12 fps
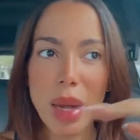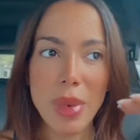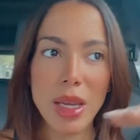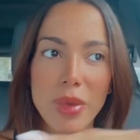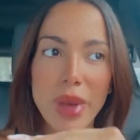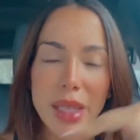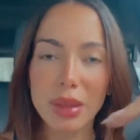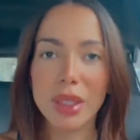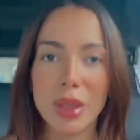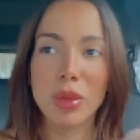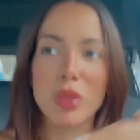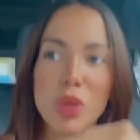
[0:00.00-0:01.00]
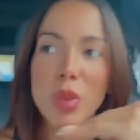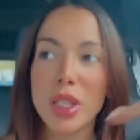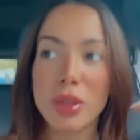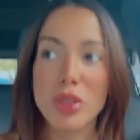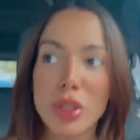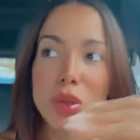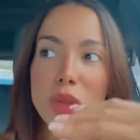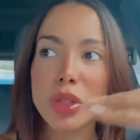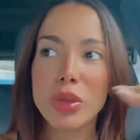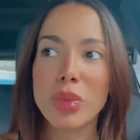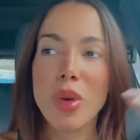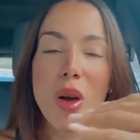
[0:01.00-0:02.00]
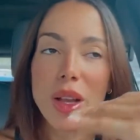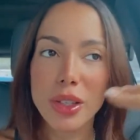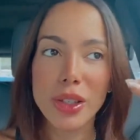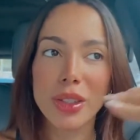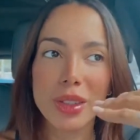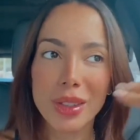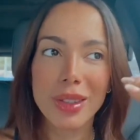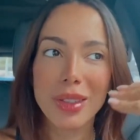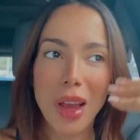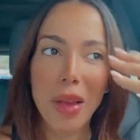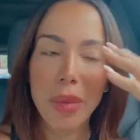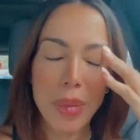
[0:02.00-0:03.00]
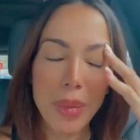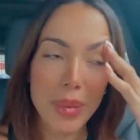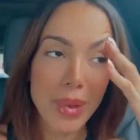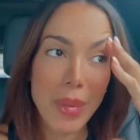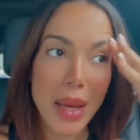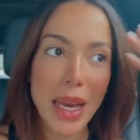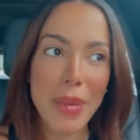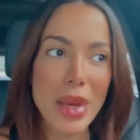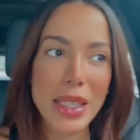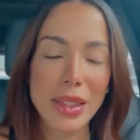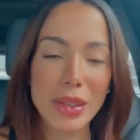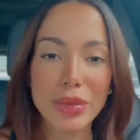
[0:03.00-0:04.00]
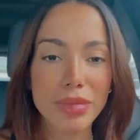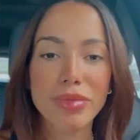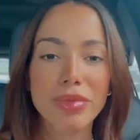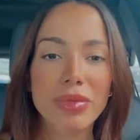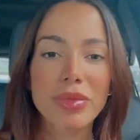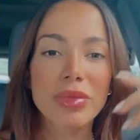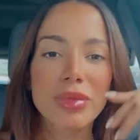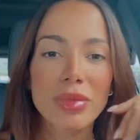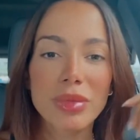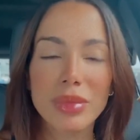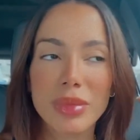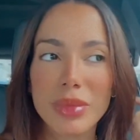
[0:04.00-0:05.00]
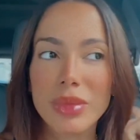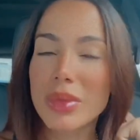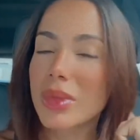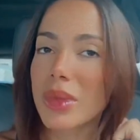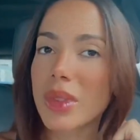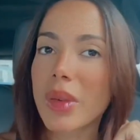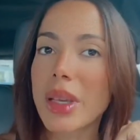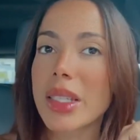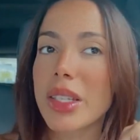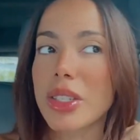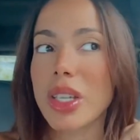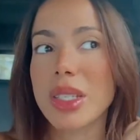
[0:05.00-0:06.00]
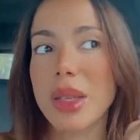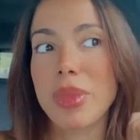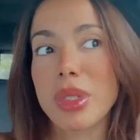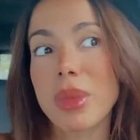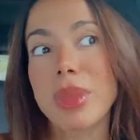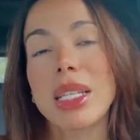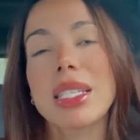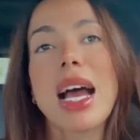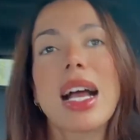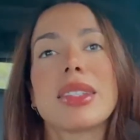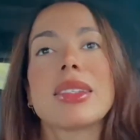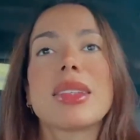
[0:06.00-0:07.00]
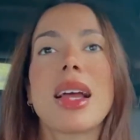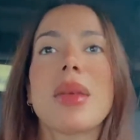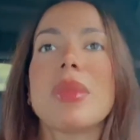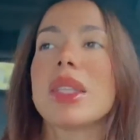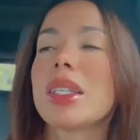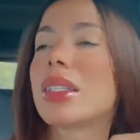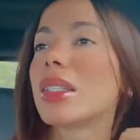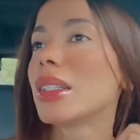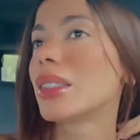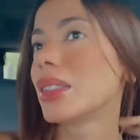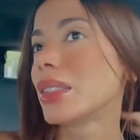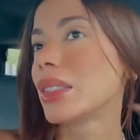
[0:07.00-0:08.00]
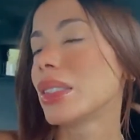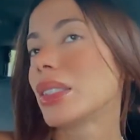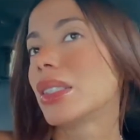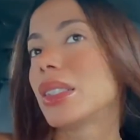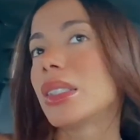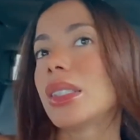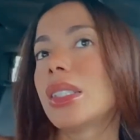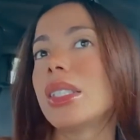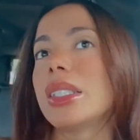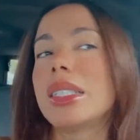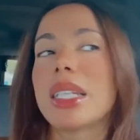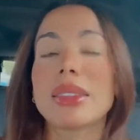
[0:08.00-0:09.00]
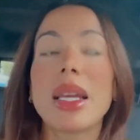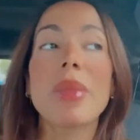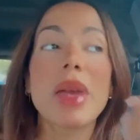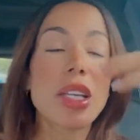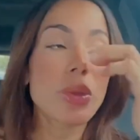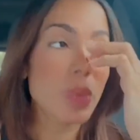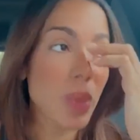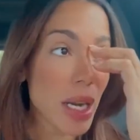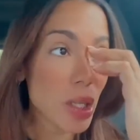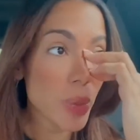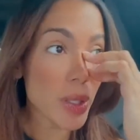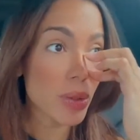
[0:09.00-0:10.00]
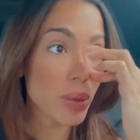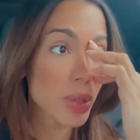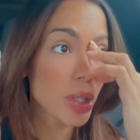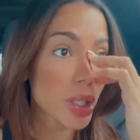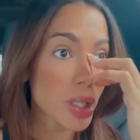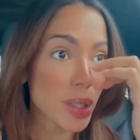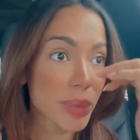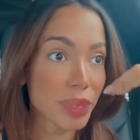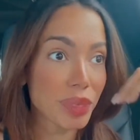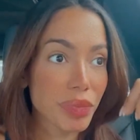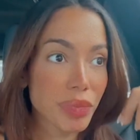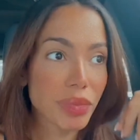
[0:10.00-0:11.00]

Para mim não entra. Um espírito de luz não pode. É, na minha cabeça não, não existe essa possibilidade, sabe? E até mesmo para as pessoas que